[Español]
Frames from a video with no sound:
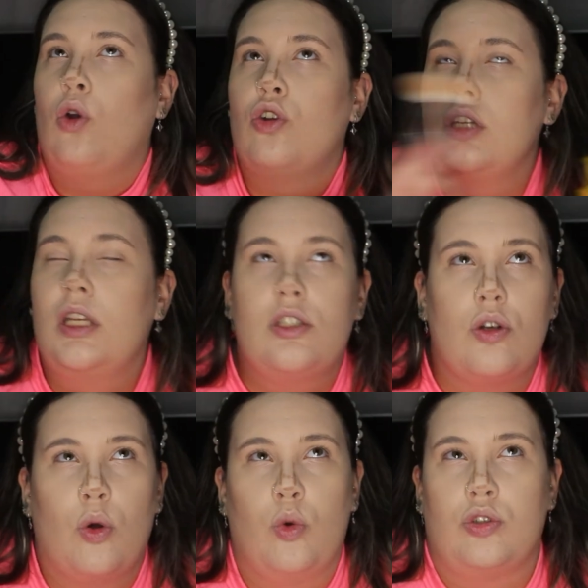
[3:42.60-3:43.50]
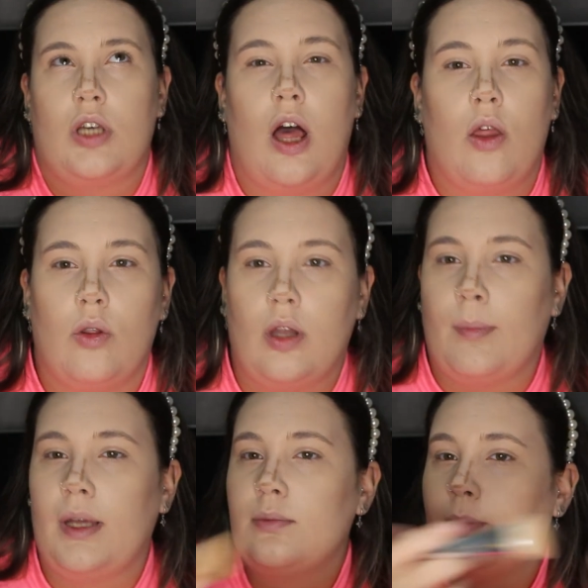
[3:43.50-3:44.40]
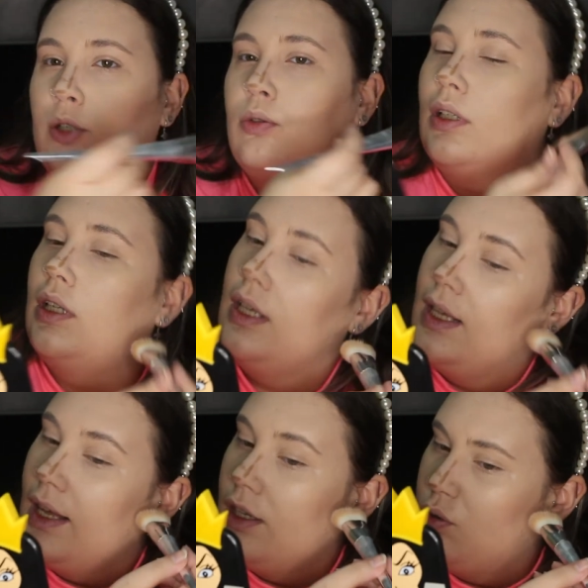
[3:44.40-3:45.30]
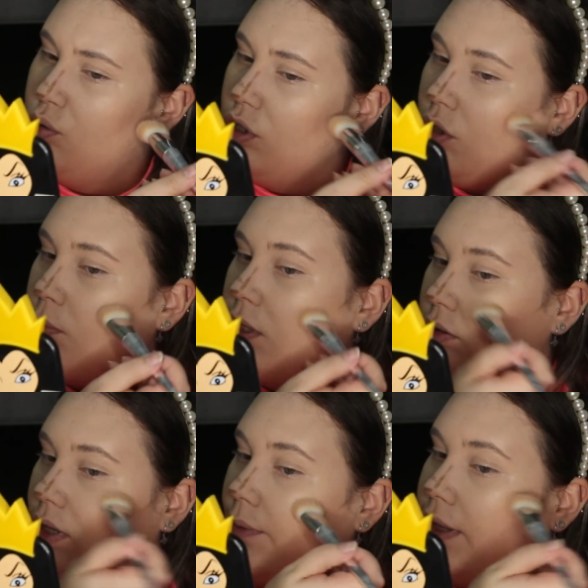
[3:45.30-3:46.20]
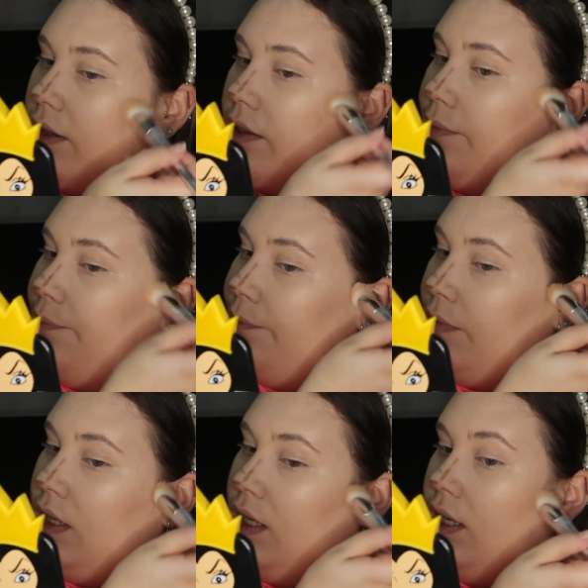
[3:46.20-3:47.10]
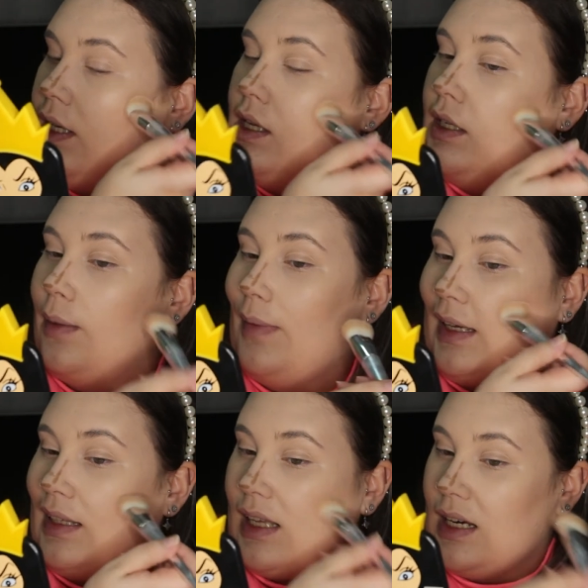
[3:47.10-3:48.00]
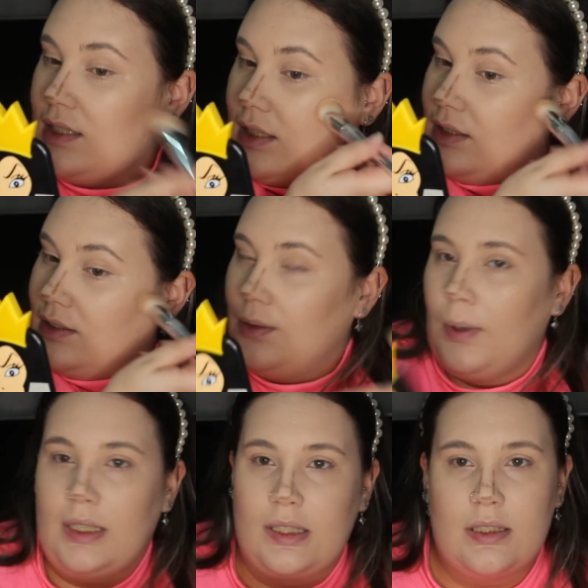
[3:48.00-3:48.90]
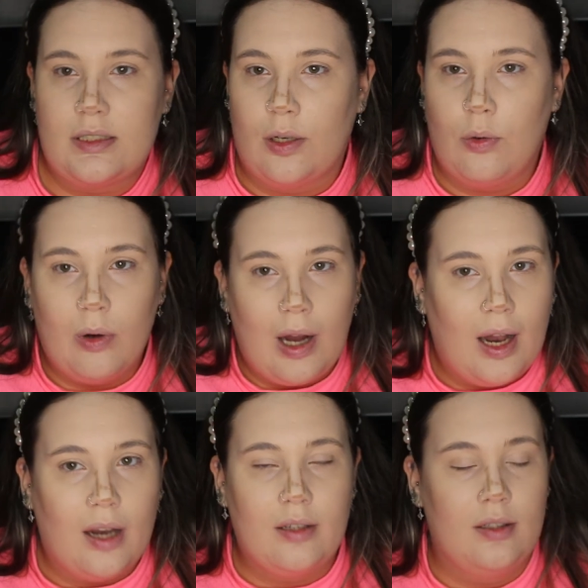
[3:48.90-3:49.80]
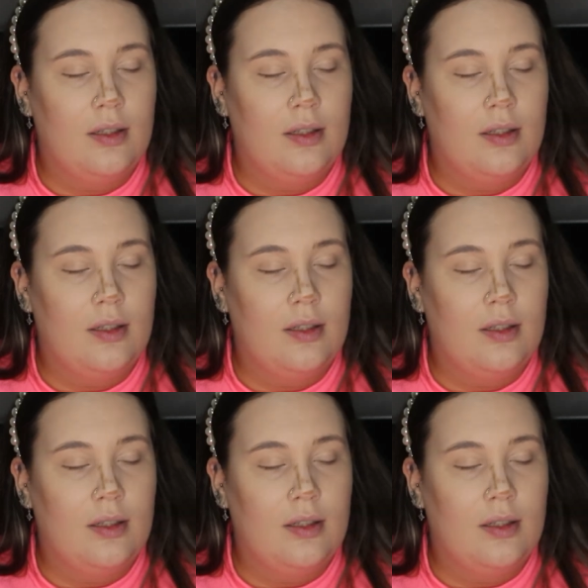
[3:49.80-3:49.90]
no sé quién se lo ha escuchado y demás, pero he escuchado más de una vez que maquillarse es divertirse, jugar,